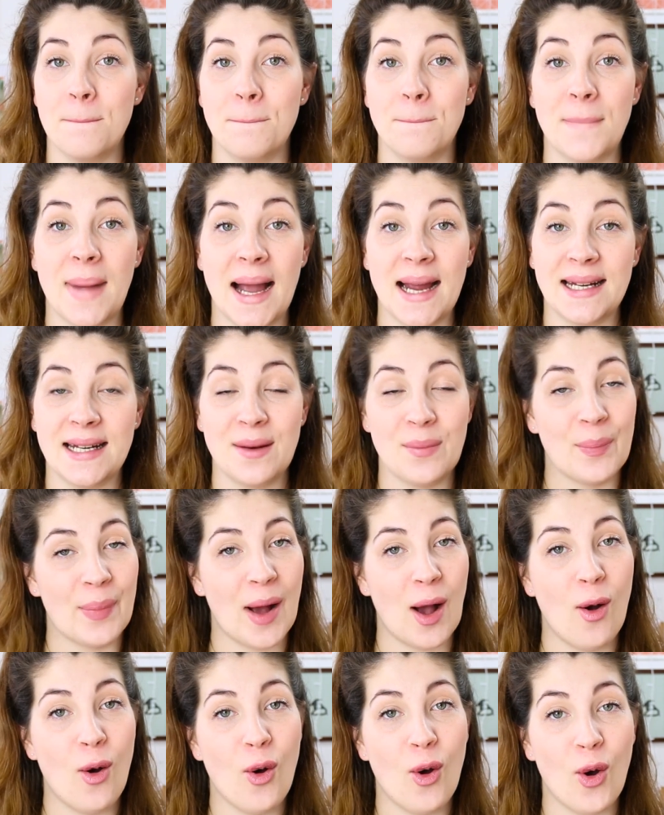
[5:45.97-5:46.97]
Meinen
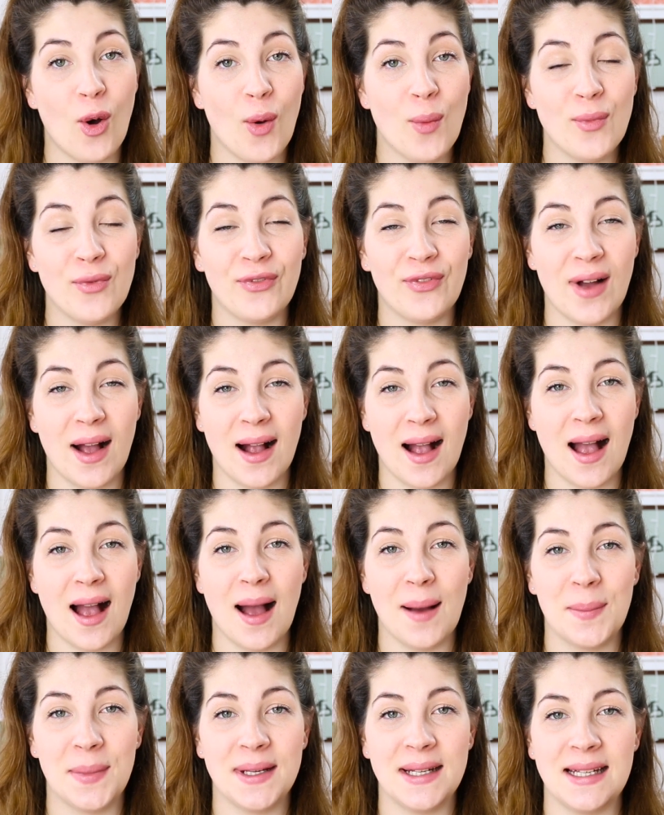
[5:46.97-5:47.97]
Bauchumfang
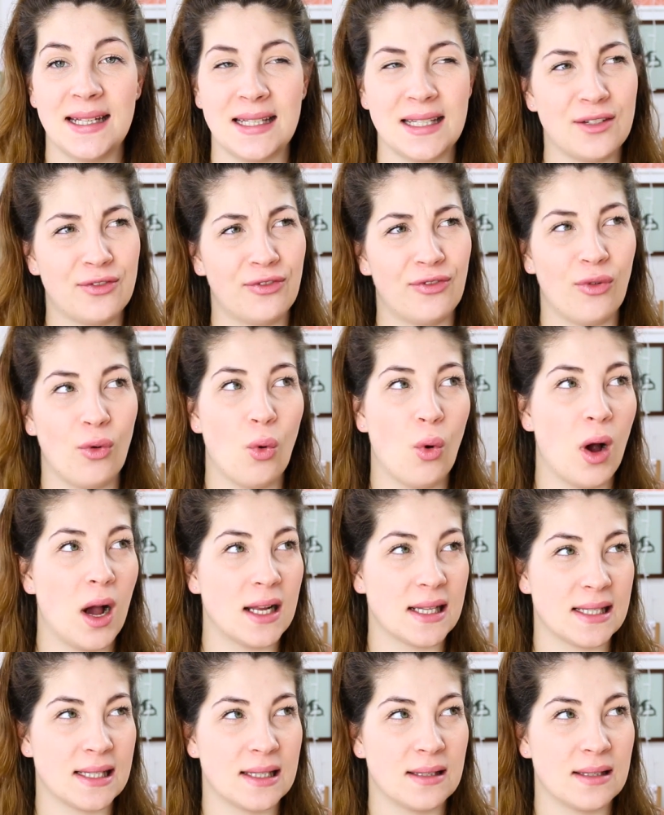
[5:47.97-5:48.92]
habe ich vor